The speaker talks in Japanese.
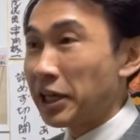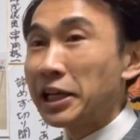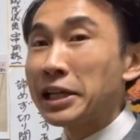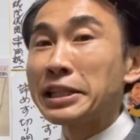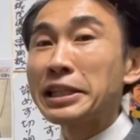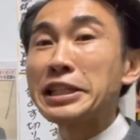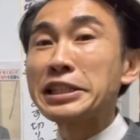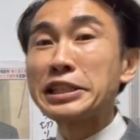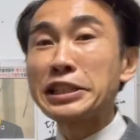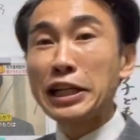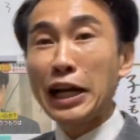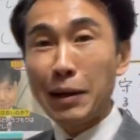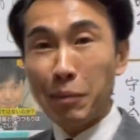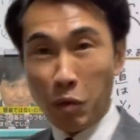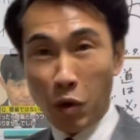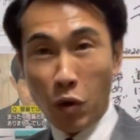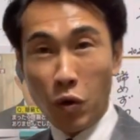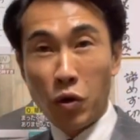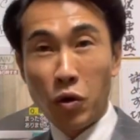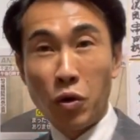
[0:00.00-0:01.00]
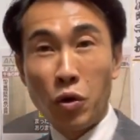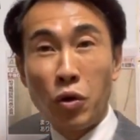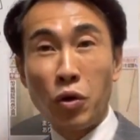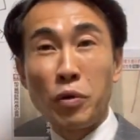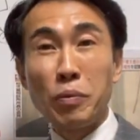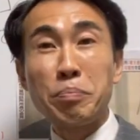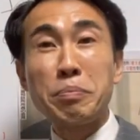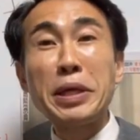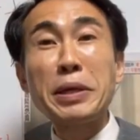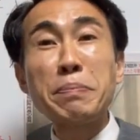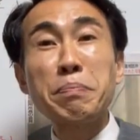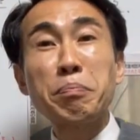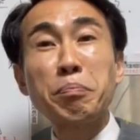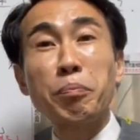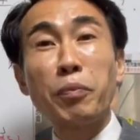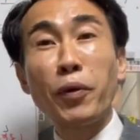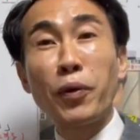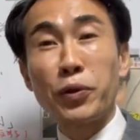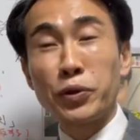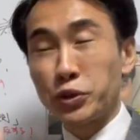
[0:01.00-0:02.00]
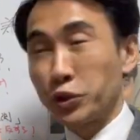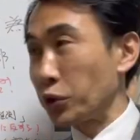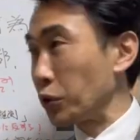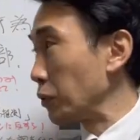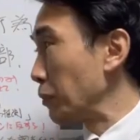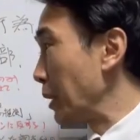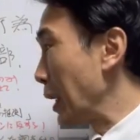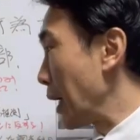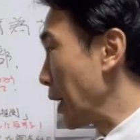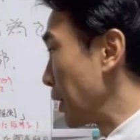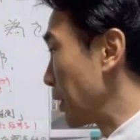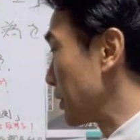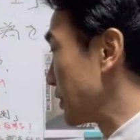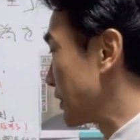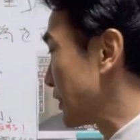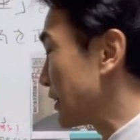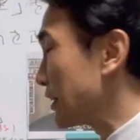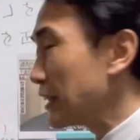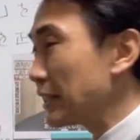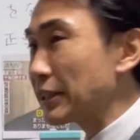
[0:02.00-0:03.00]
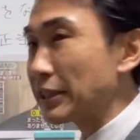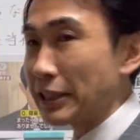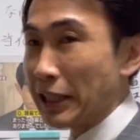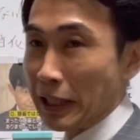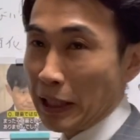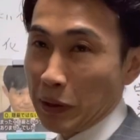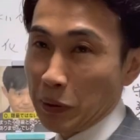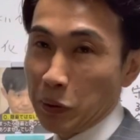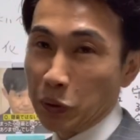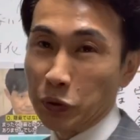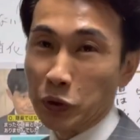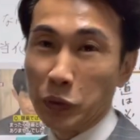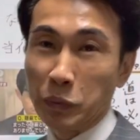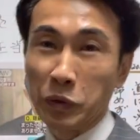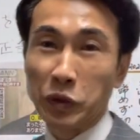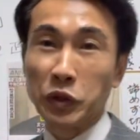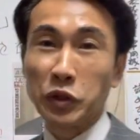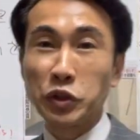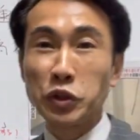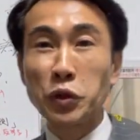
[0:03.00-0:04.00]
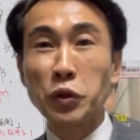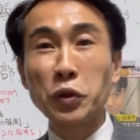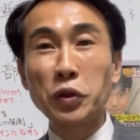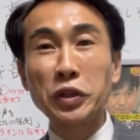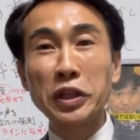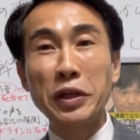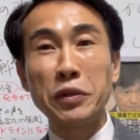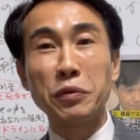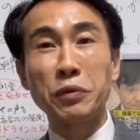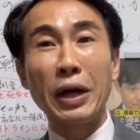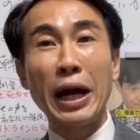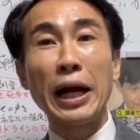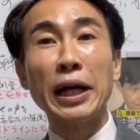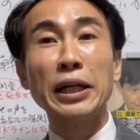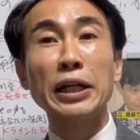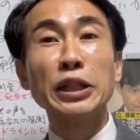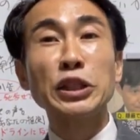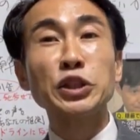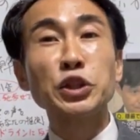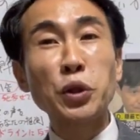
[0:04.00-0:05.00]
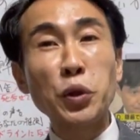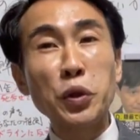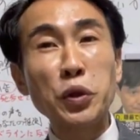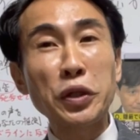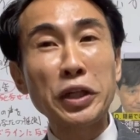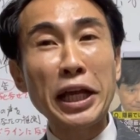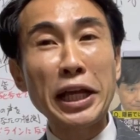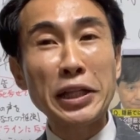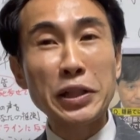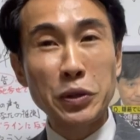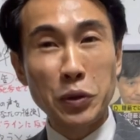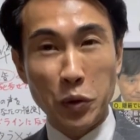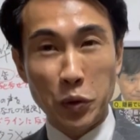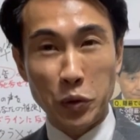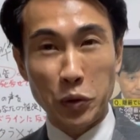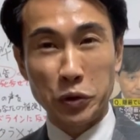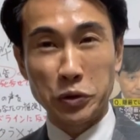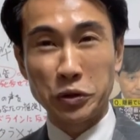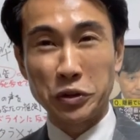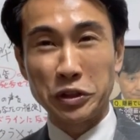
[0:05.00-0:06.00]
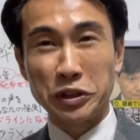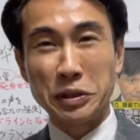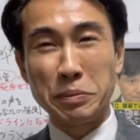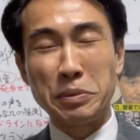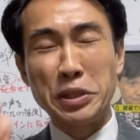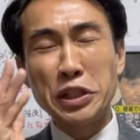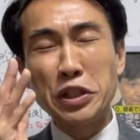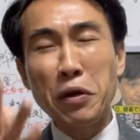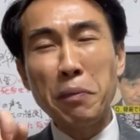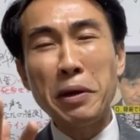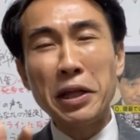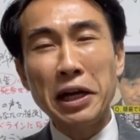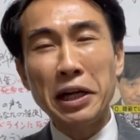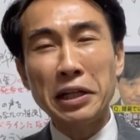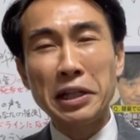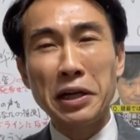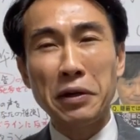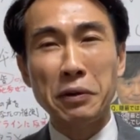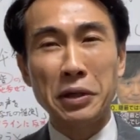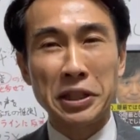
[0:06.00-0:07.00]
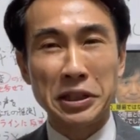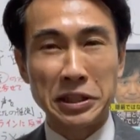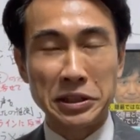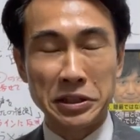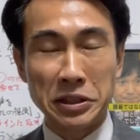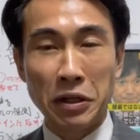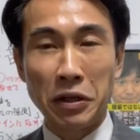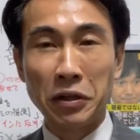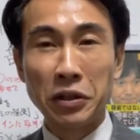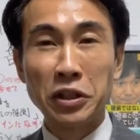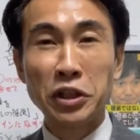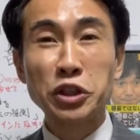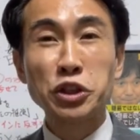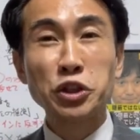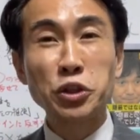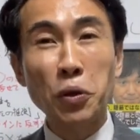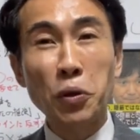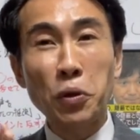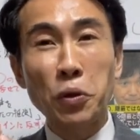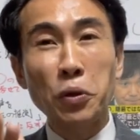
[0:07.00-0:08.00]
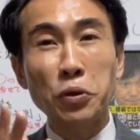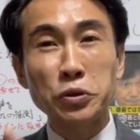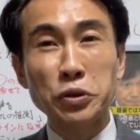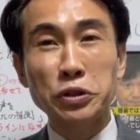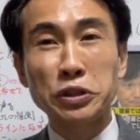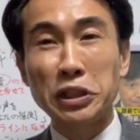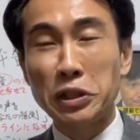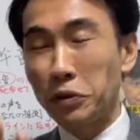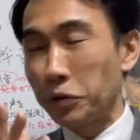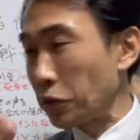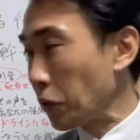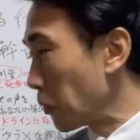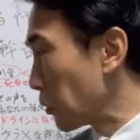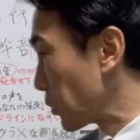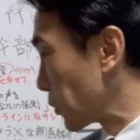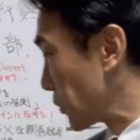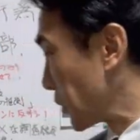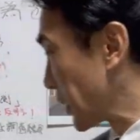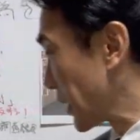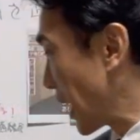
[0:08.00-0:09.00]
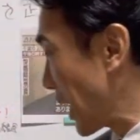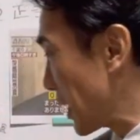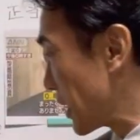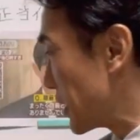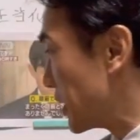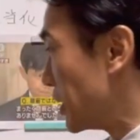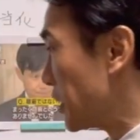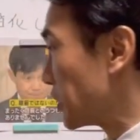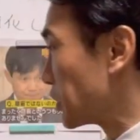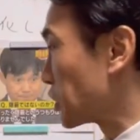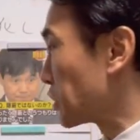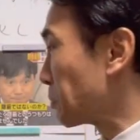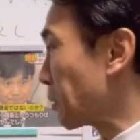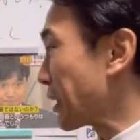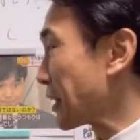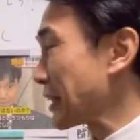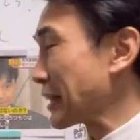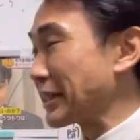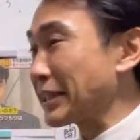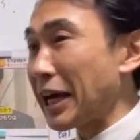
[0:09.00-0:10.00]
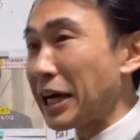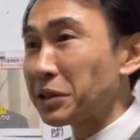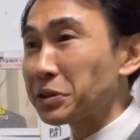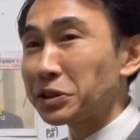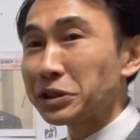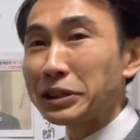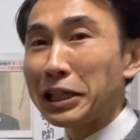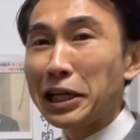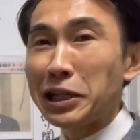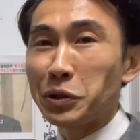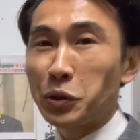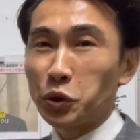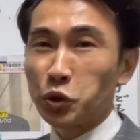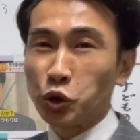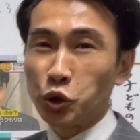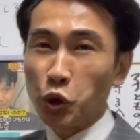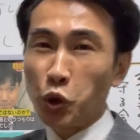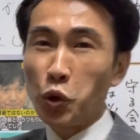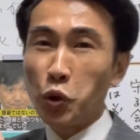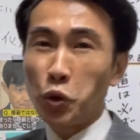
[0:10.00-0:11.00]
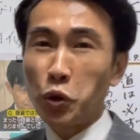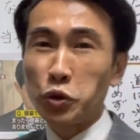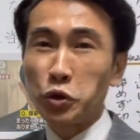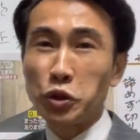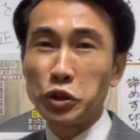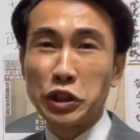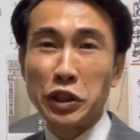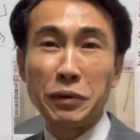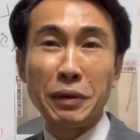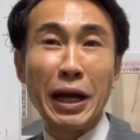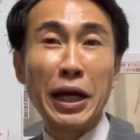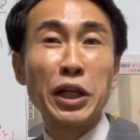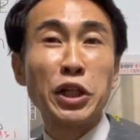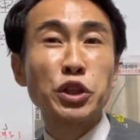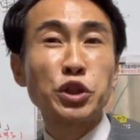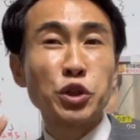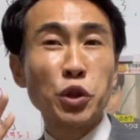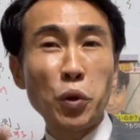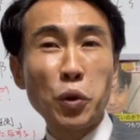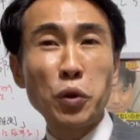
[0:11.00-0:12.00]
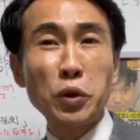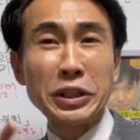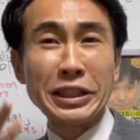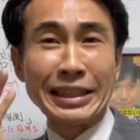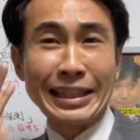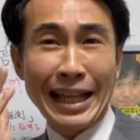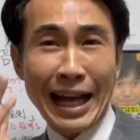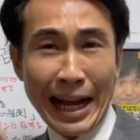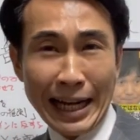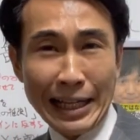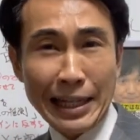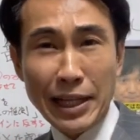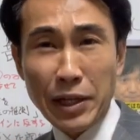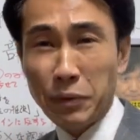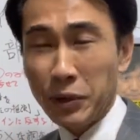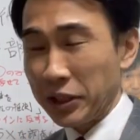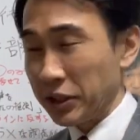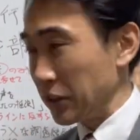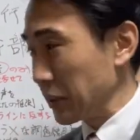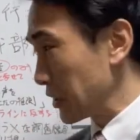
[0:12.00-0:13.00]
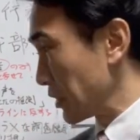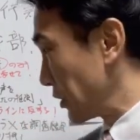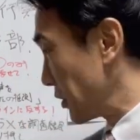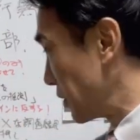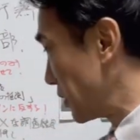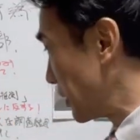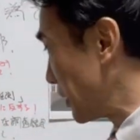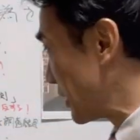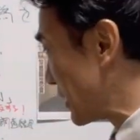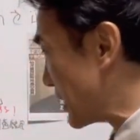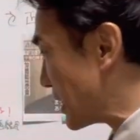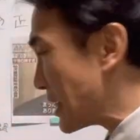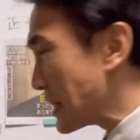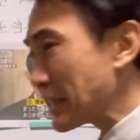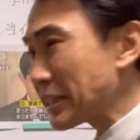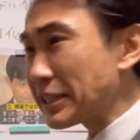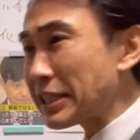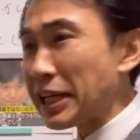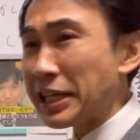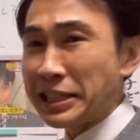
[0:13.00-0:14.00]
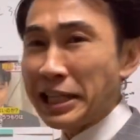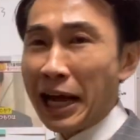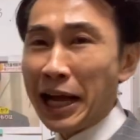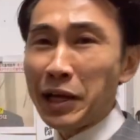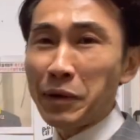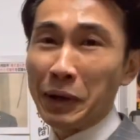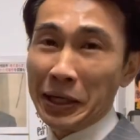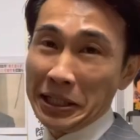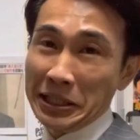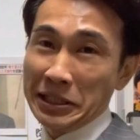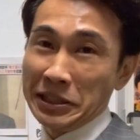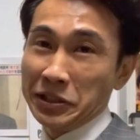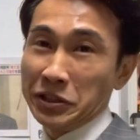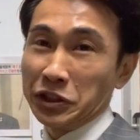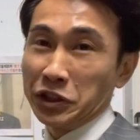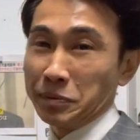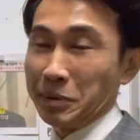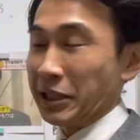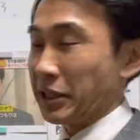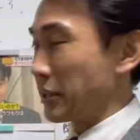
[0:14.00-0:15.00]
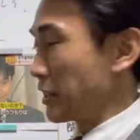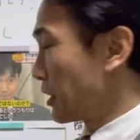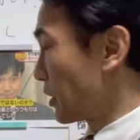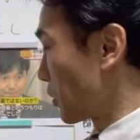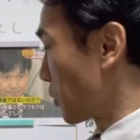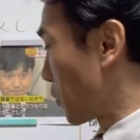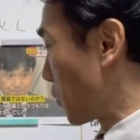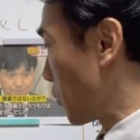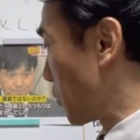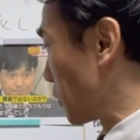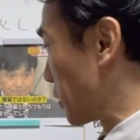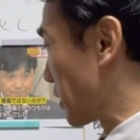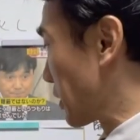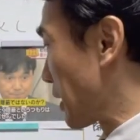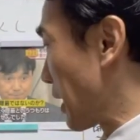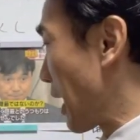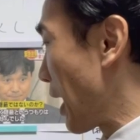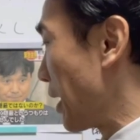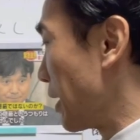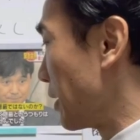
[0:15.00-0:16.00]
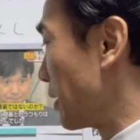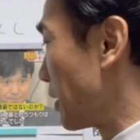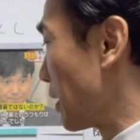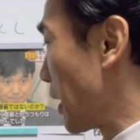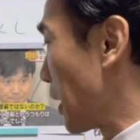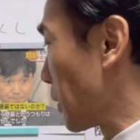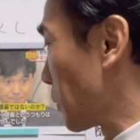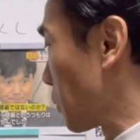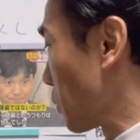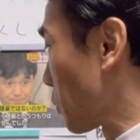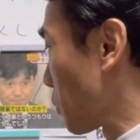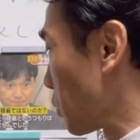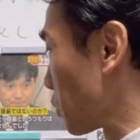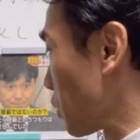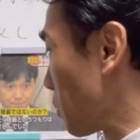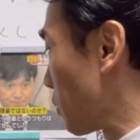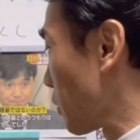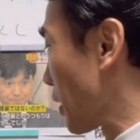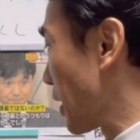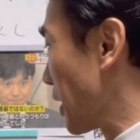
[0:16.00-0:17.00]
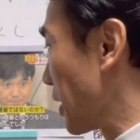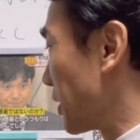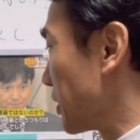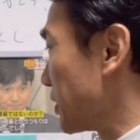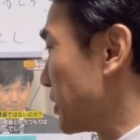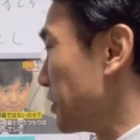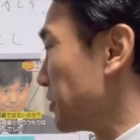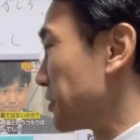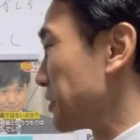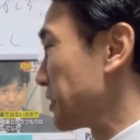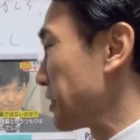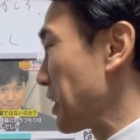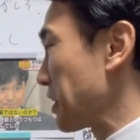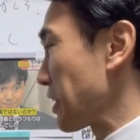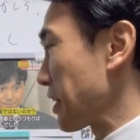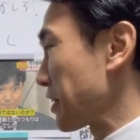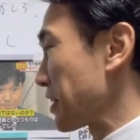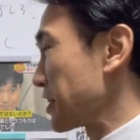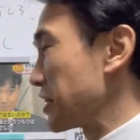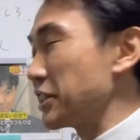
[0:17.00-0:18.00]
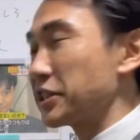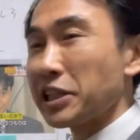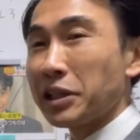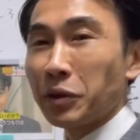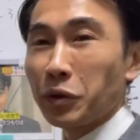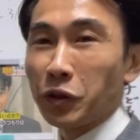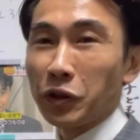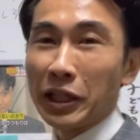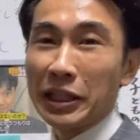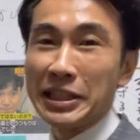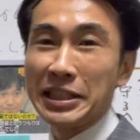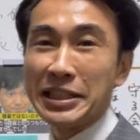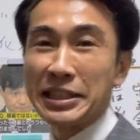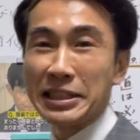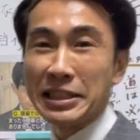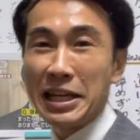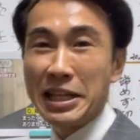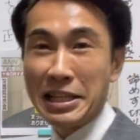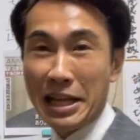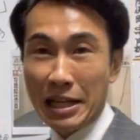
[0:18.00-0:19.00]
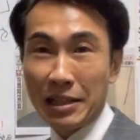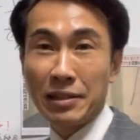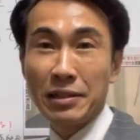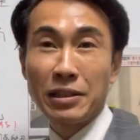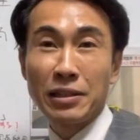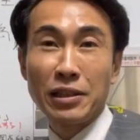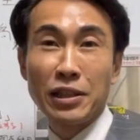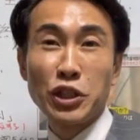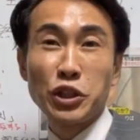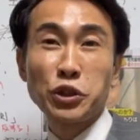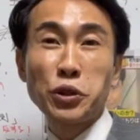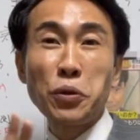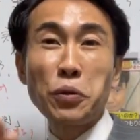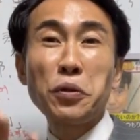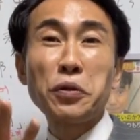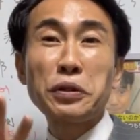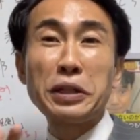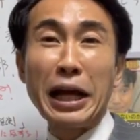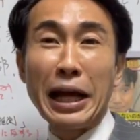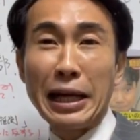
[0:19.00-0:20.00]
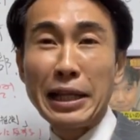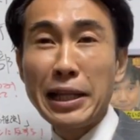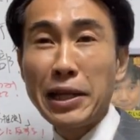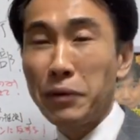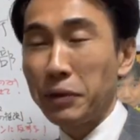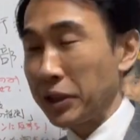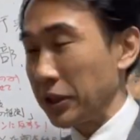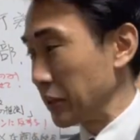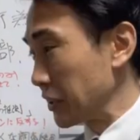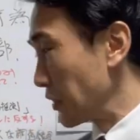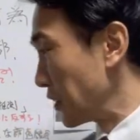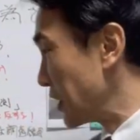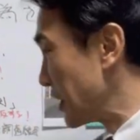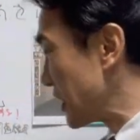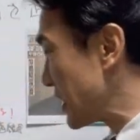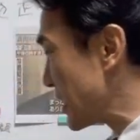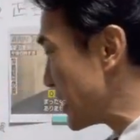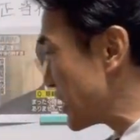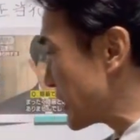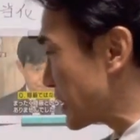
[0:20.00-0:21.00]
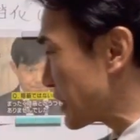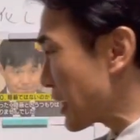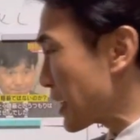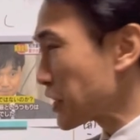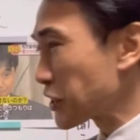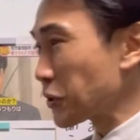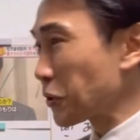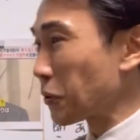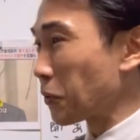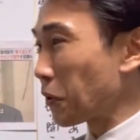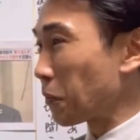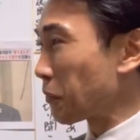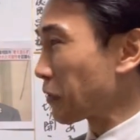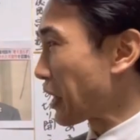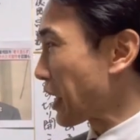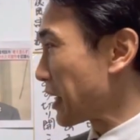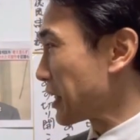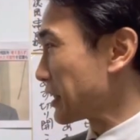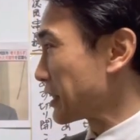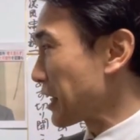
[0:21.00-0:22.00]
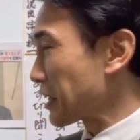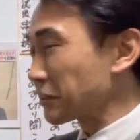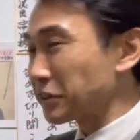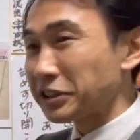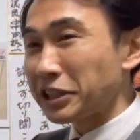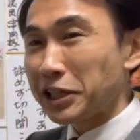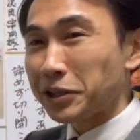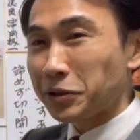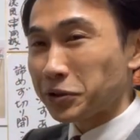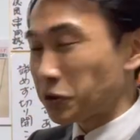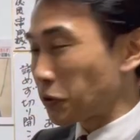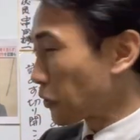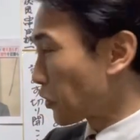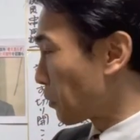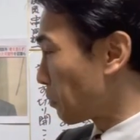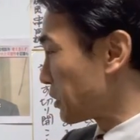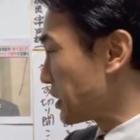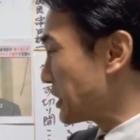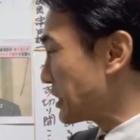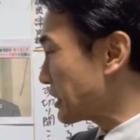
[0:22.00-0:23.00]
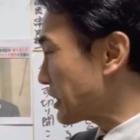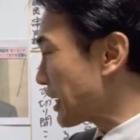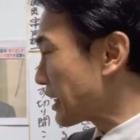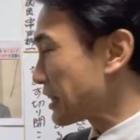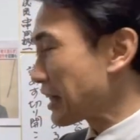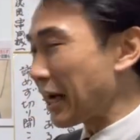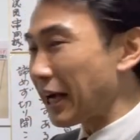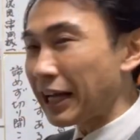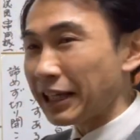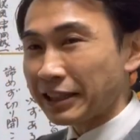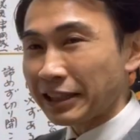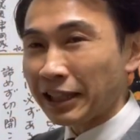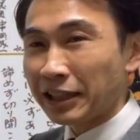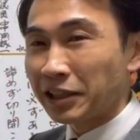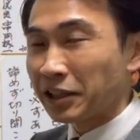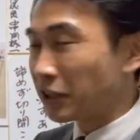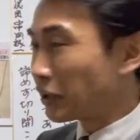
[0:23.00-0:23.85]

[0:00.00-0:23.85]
で、しかも民法上は小さな子供の証言は証言能力として認められないわけですよ。証拠としての能力はない。つまり虐待の証拠としては証拠にならないわけですよ。一切ないわけですよ。つまりこういったあの子供が言っていたって、小さな子が言っていた証拠にならないわけですよ。一切証拠もない、虐待の証拠も一切なかった。